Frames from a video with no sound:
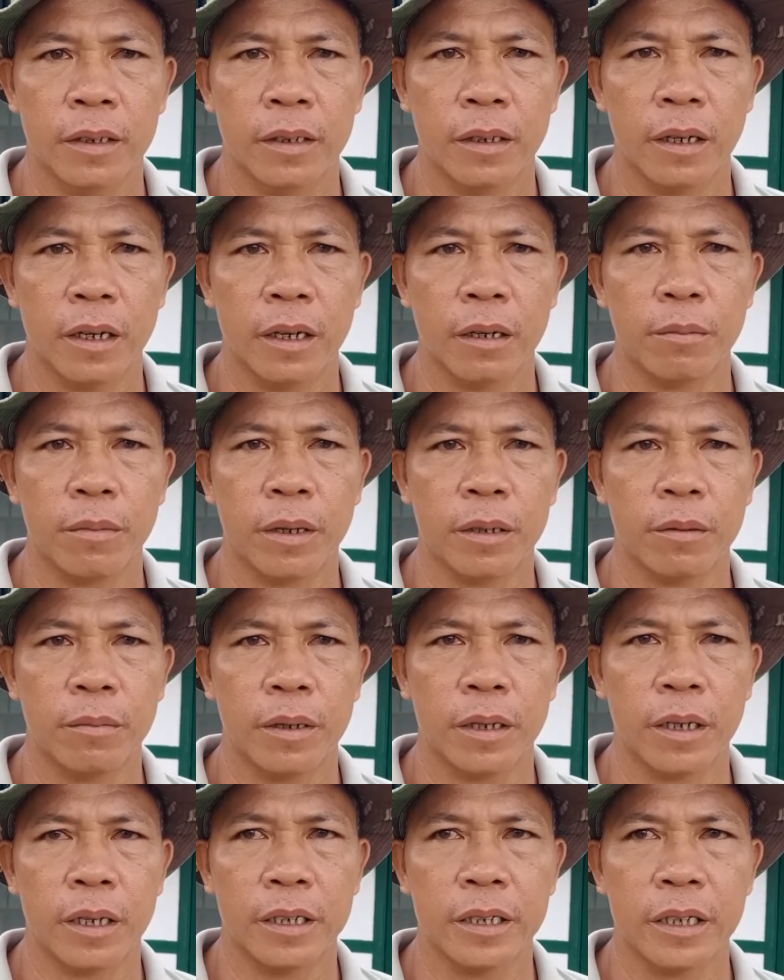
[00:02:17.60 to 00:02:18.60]
dengan
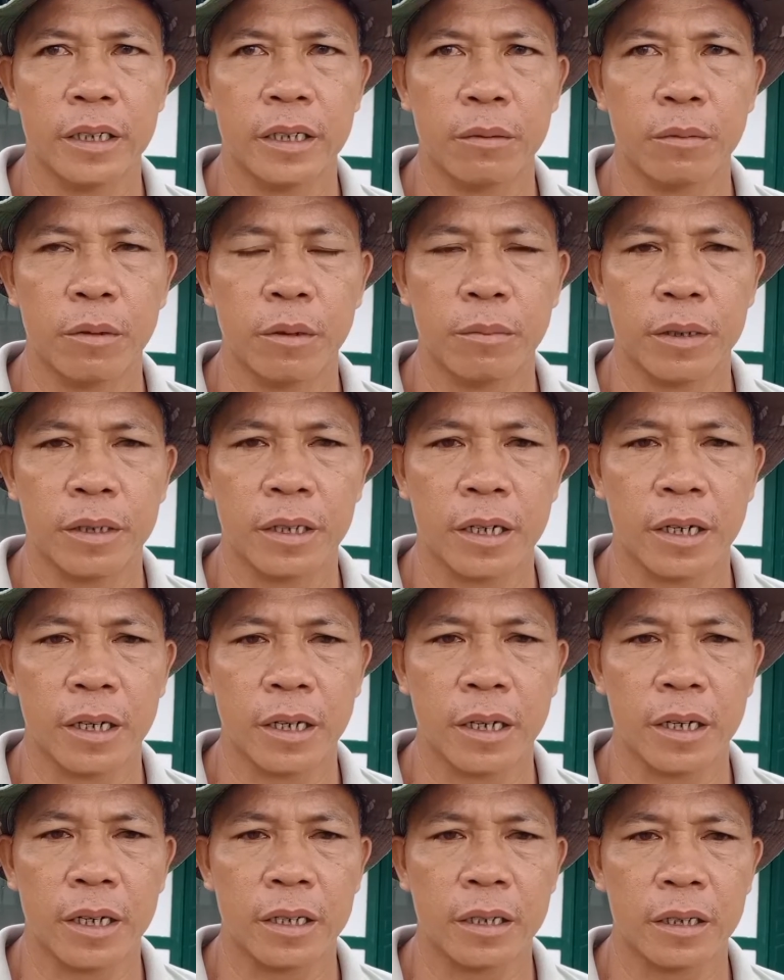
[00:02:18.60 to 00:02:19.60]
baik-baik aja sama
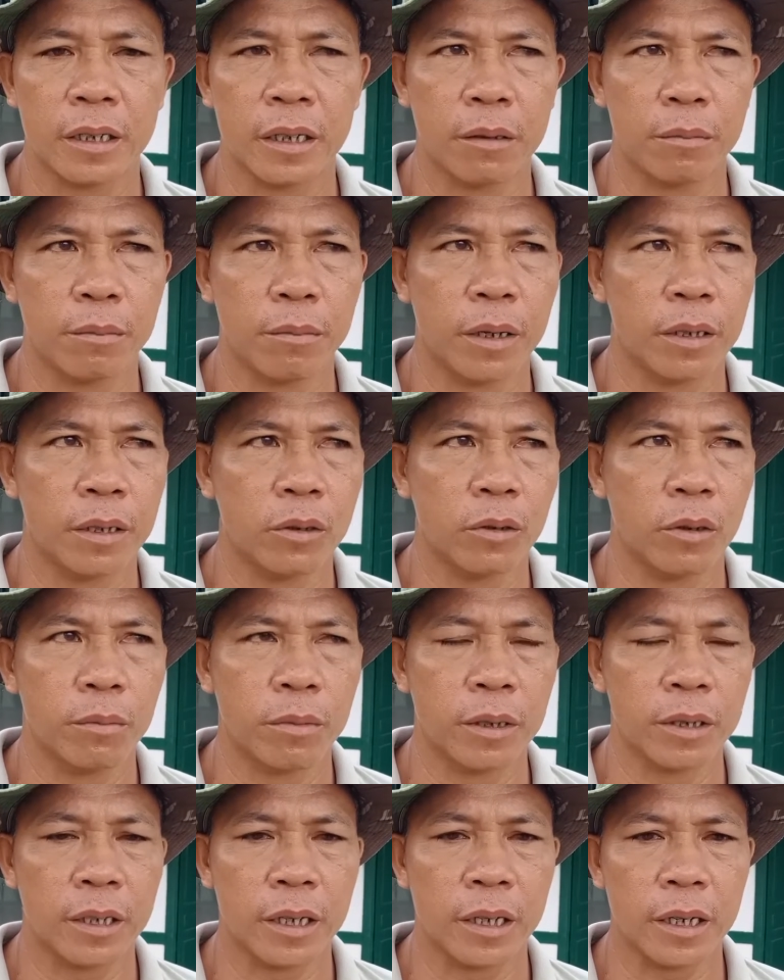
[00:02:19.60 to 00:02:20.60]
masyarakat dengan bantuan
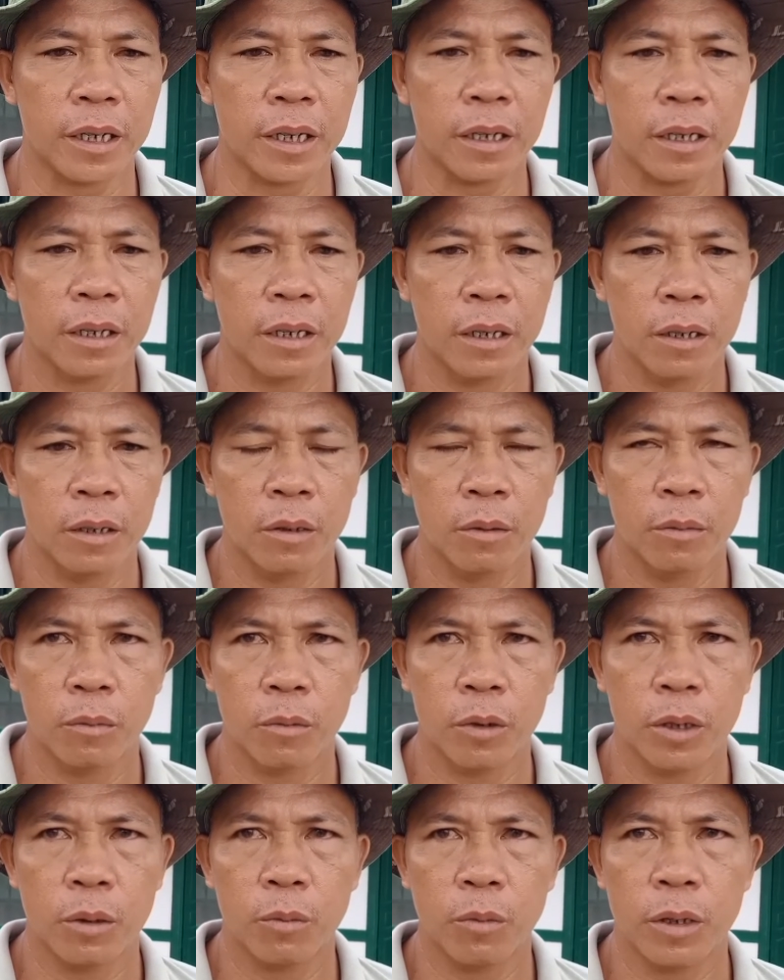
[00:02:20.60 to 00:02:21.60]
masyarakat
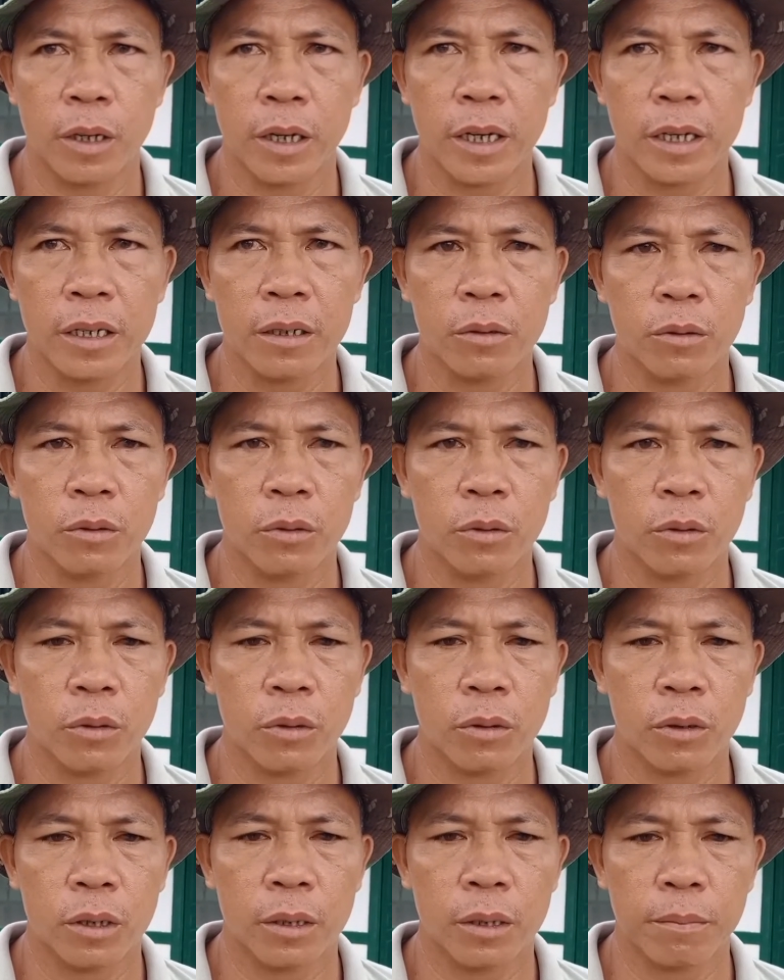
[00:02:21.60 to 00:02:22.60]
mudah-mudahan untuk
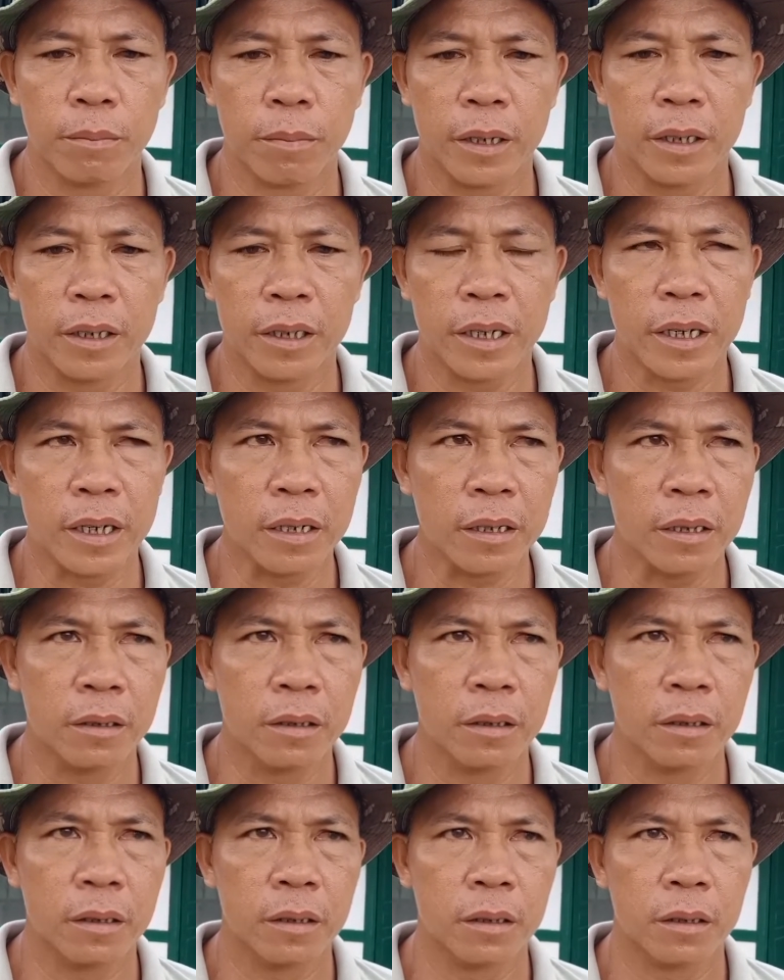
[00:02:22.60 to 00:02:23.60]
kedepannya
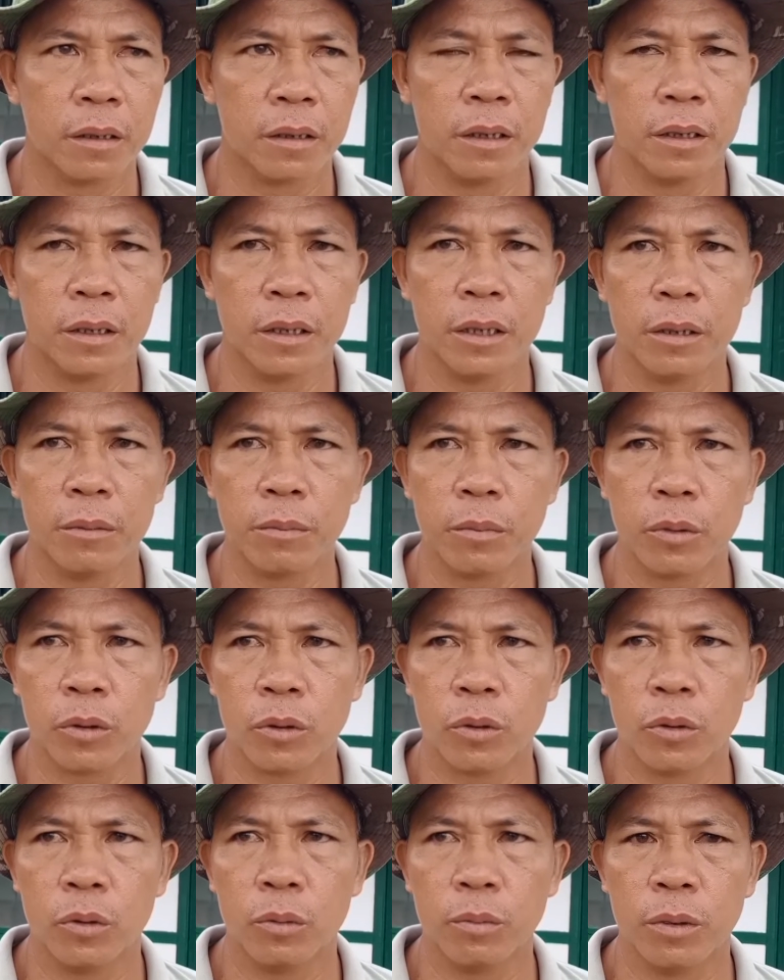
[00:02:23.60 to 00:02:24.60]
ini
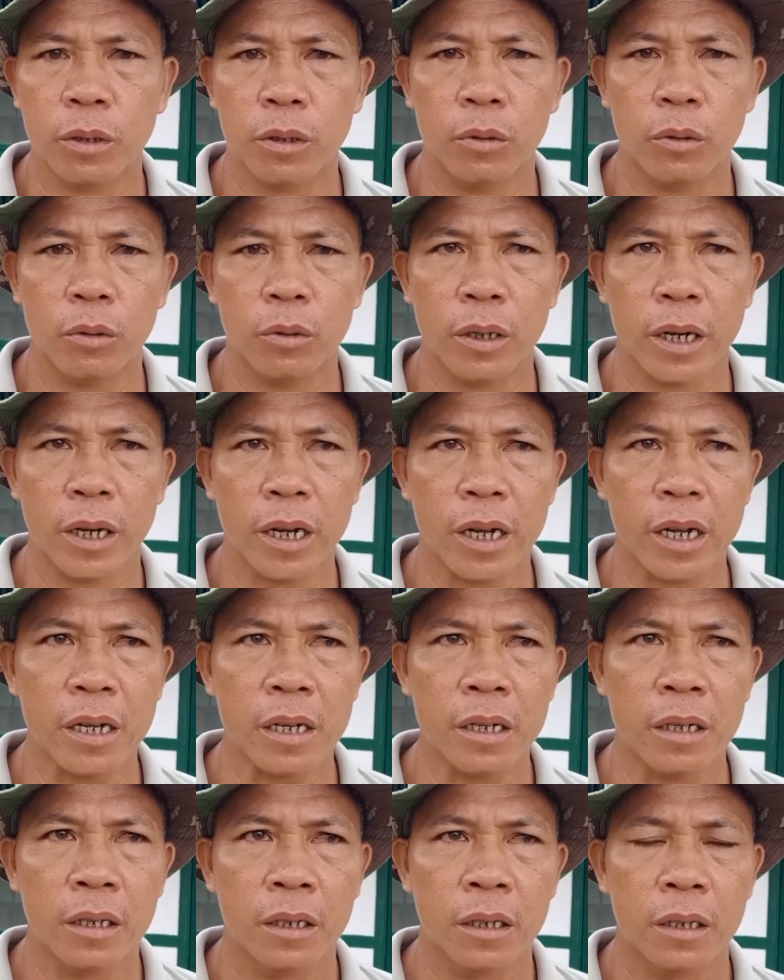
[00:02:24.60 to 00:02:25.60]
pasti berguna
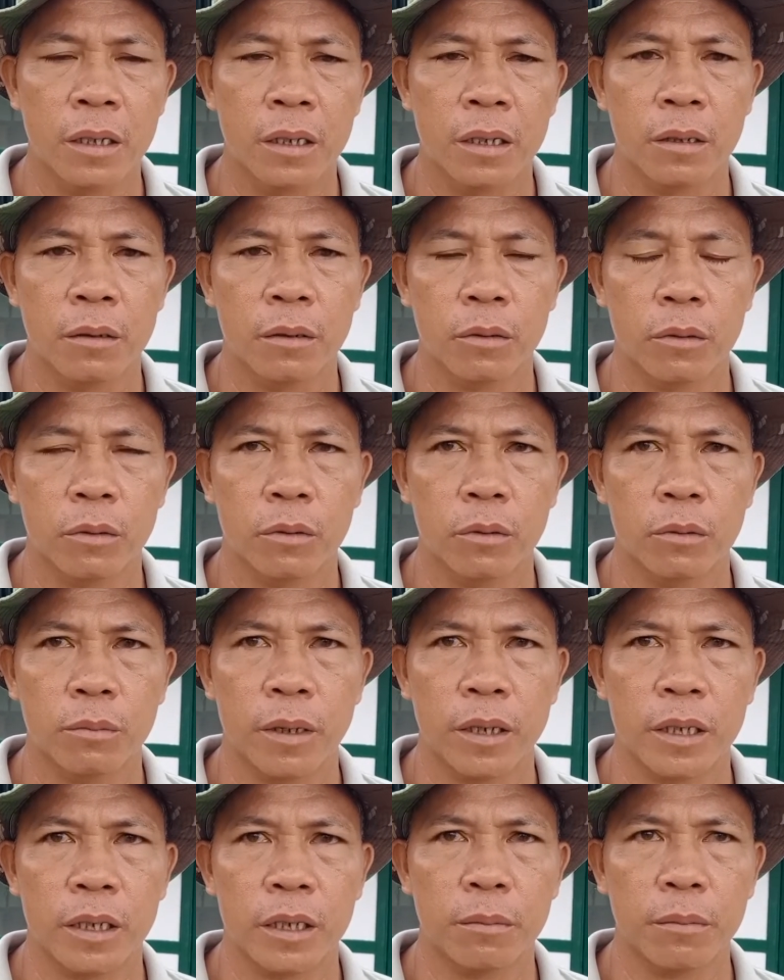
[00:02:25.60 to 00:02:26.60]

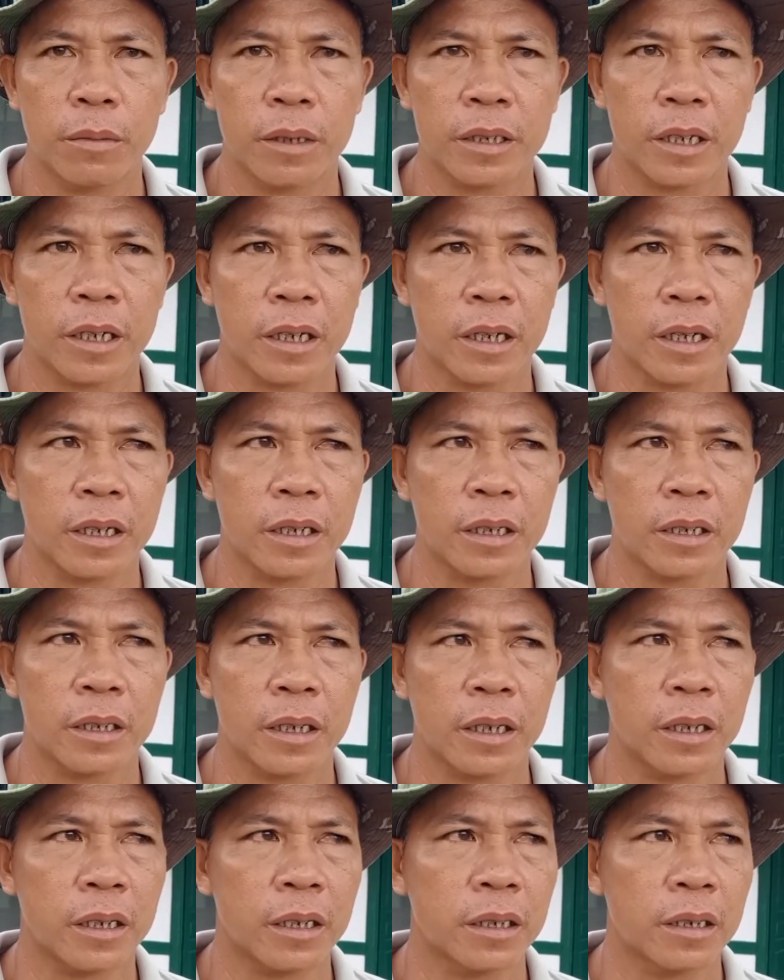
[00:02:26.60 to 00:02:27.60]
bagi masyarakat
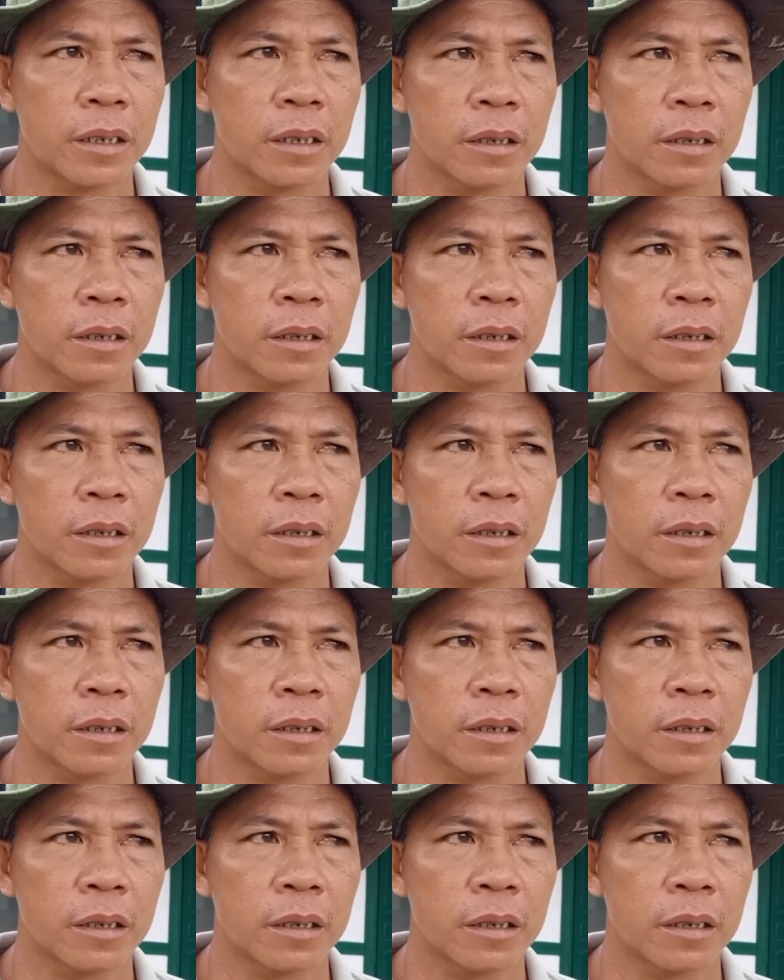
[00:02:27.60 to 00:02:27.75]
yang